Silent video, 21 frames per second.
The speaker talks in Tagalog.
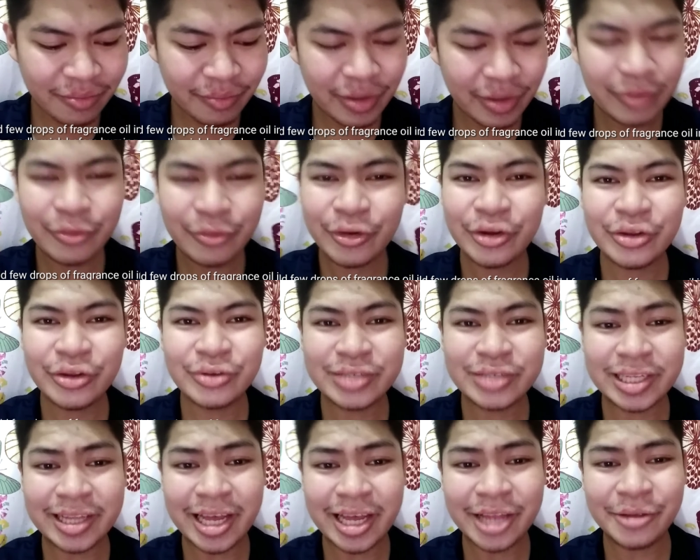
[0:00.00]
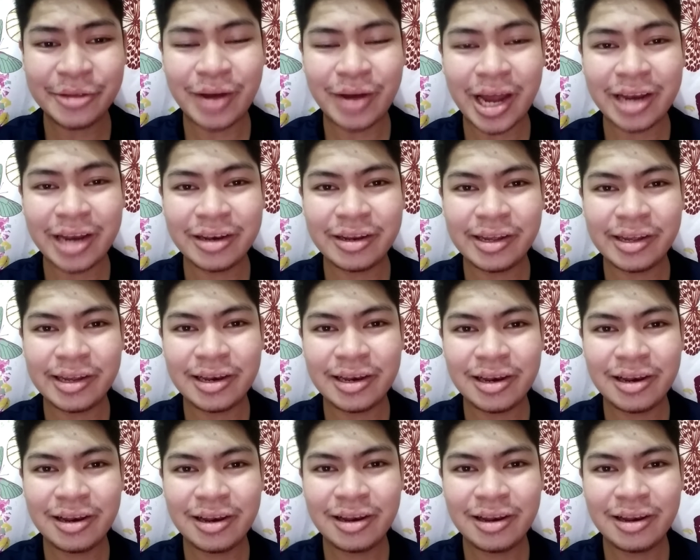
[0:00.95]
Before nyo sindihan yung
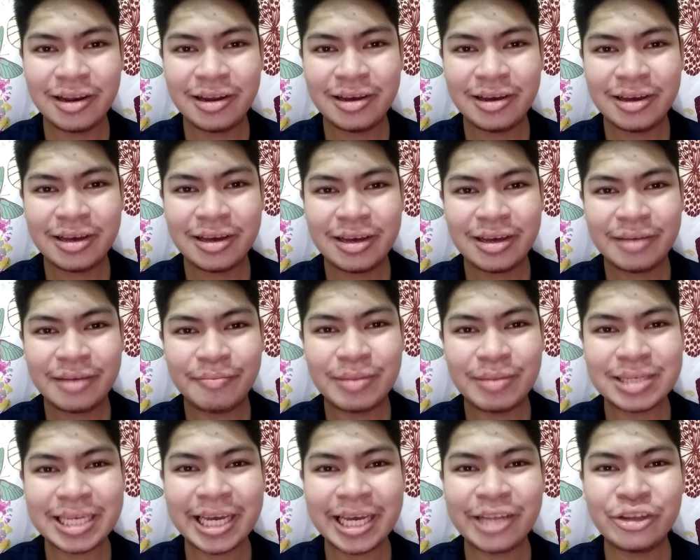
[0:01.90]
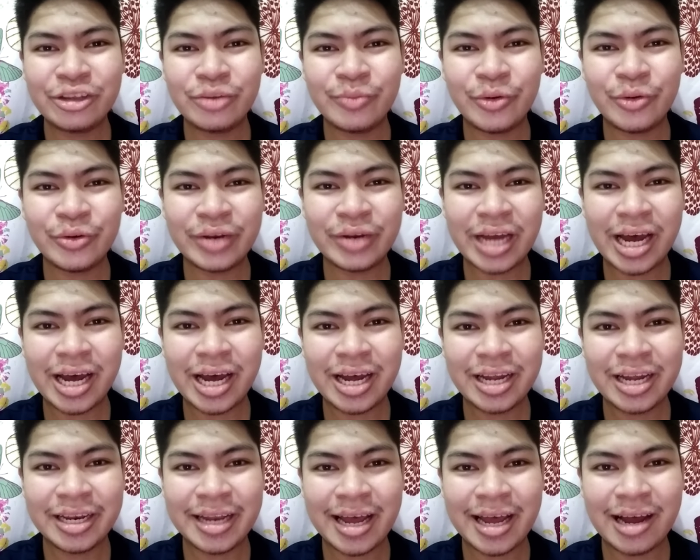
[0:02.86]
candle, basain nyo
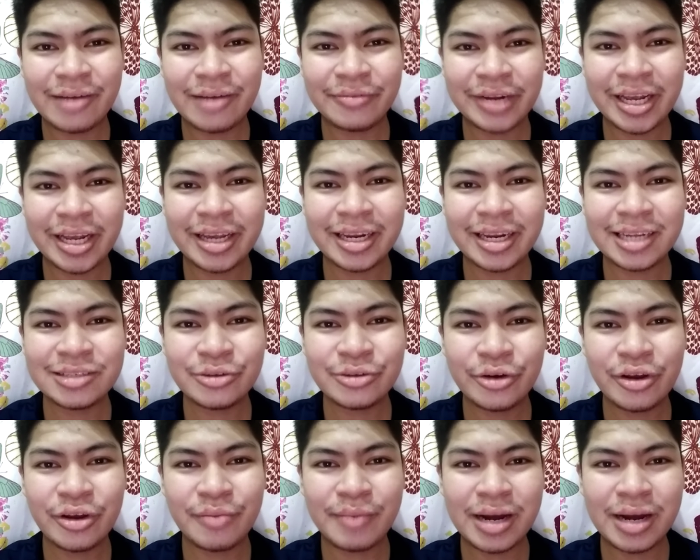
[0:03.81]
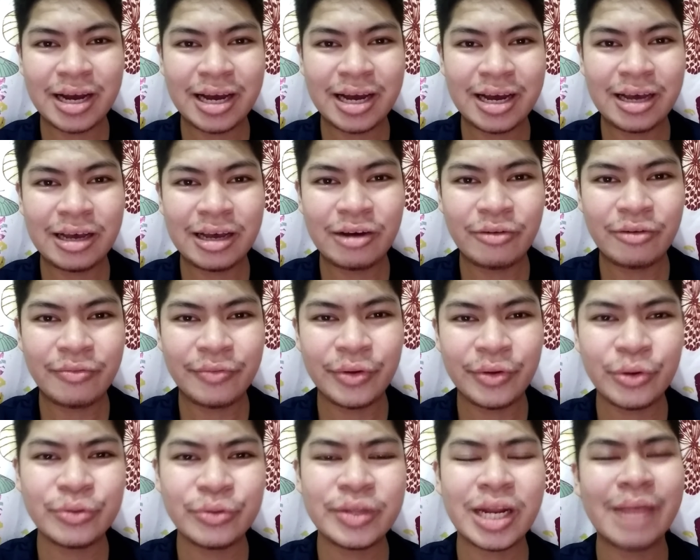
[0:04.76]
muna ng fragrance oil. Mga
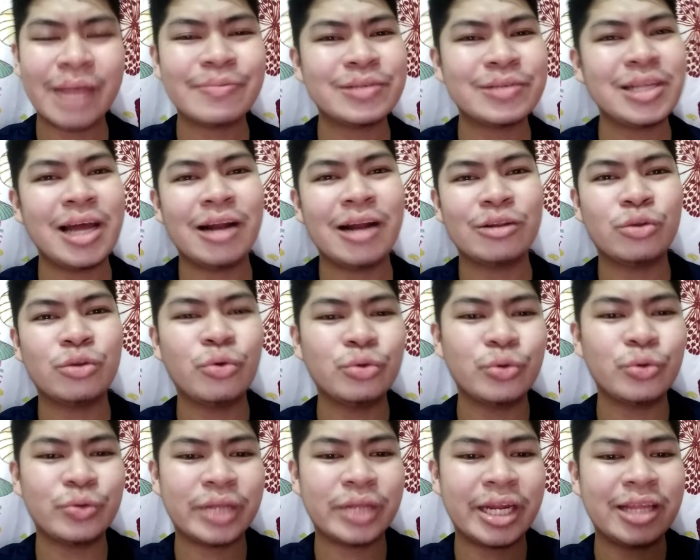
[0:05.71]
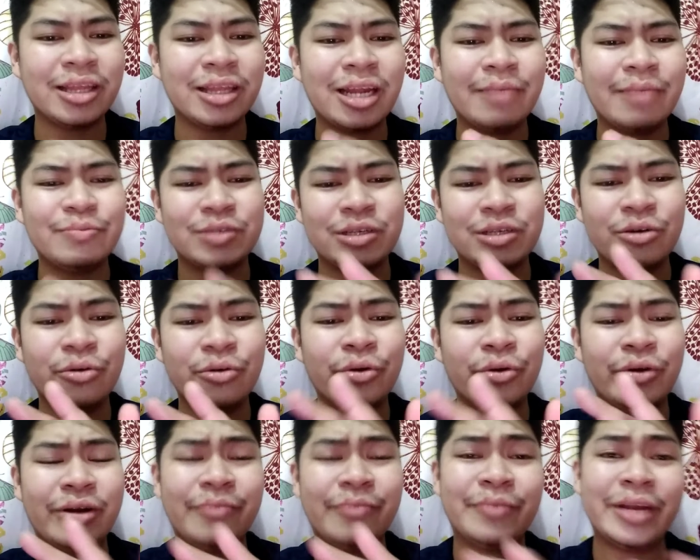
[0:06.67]
few drops lang, 2 to 3 drops
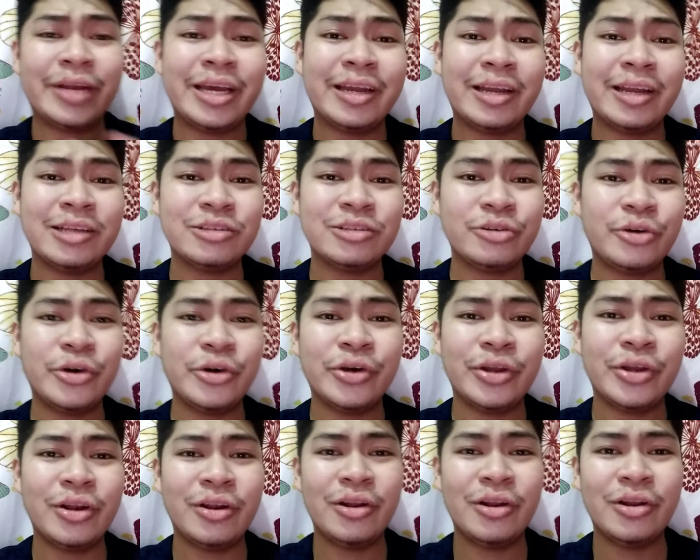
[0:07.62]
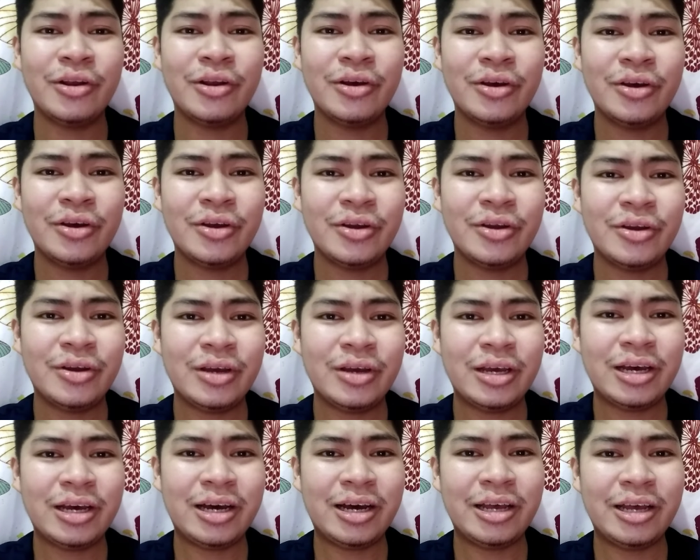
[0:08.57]
siguro ng fragrance oil
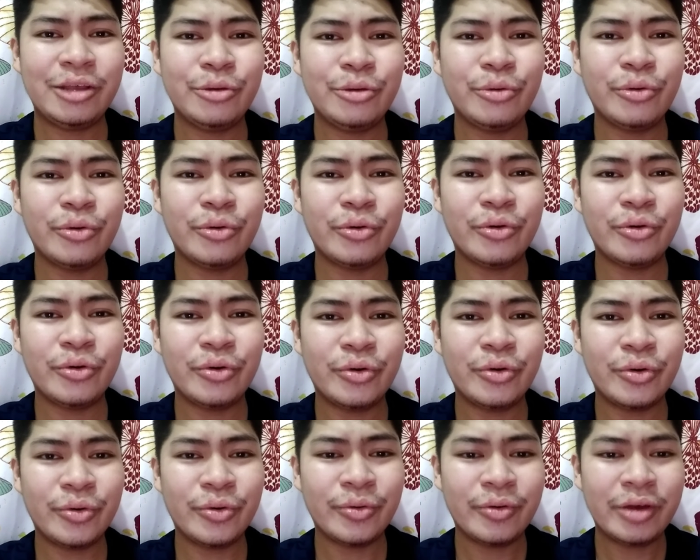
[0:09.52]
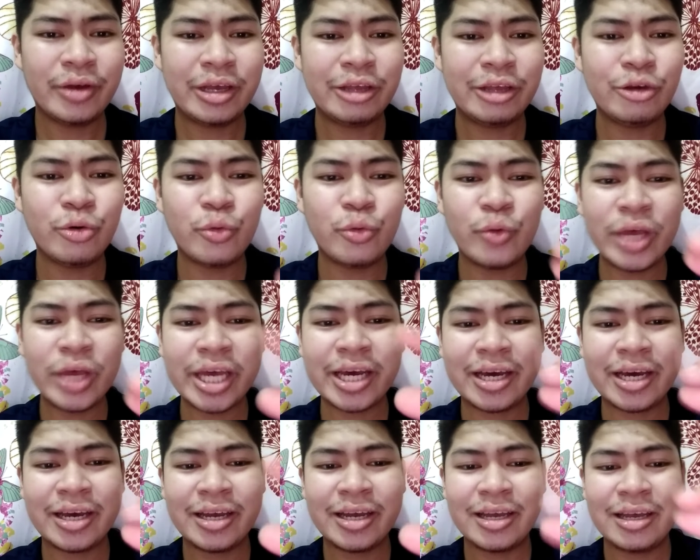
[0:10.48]
uh, yung yung
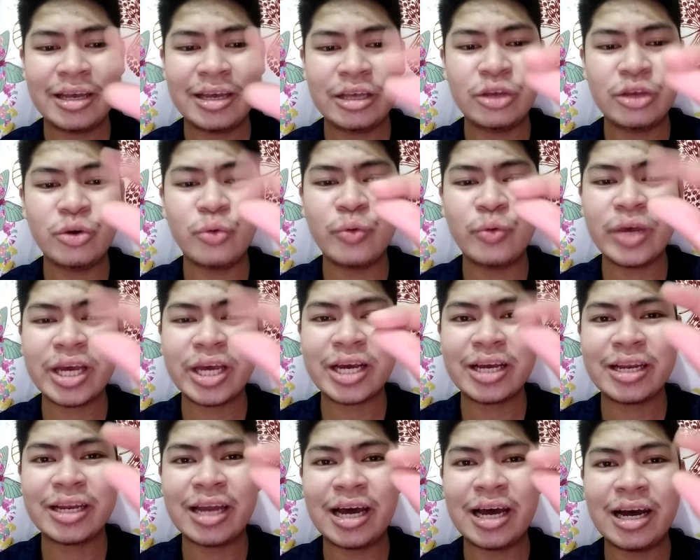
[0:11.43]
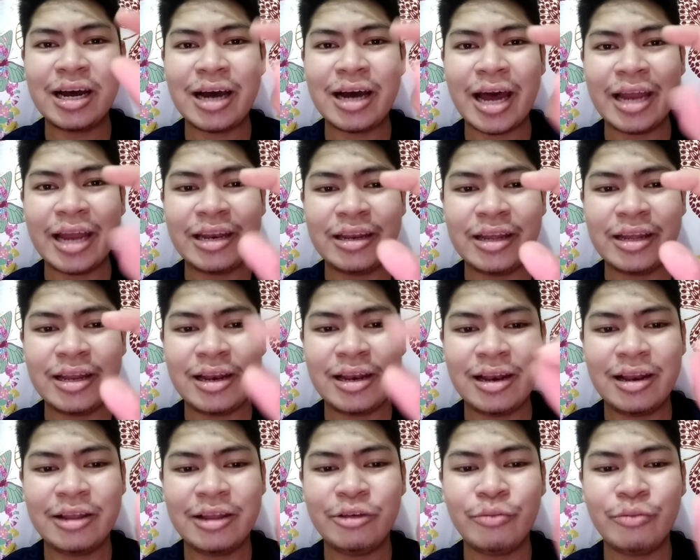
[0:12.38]
wick, yung wick ng
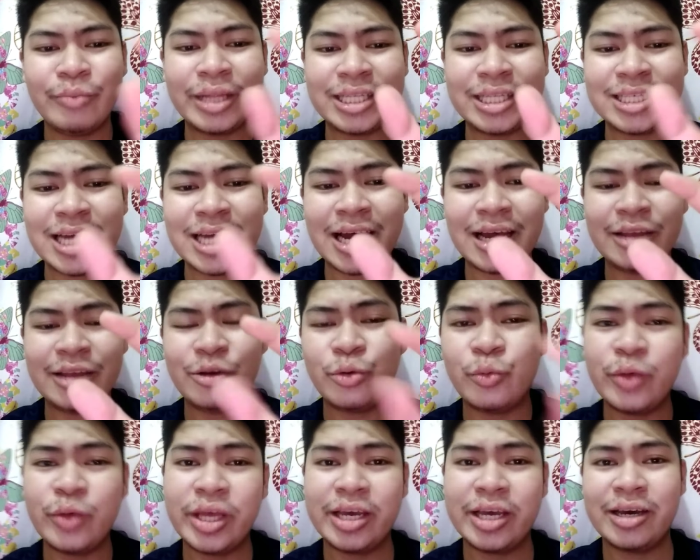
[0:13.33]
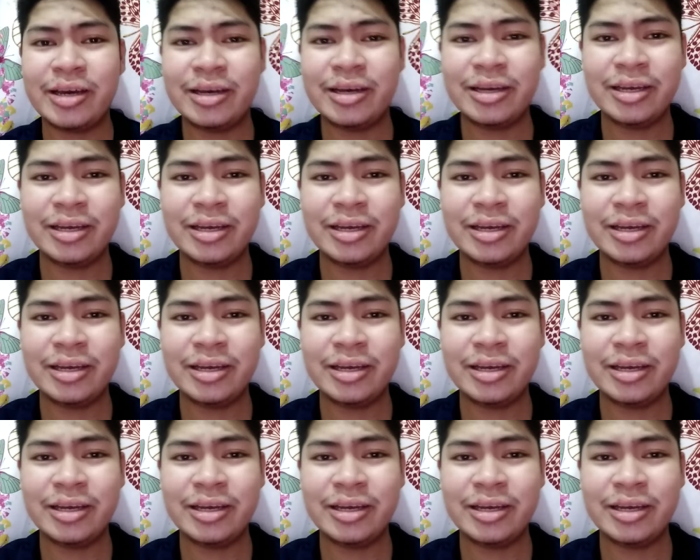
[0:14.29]
candle, yung mitsa, yung wick.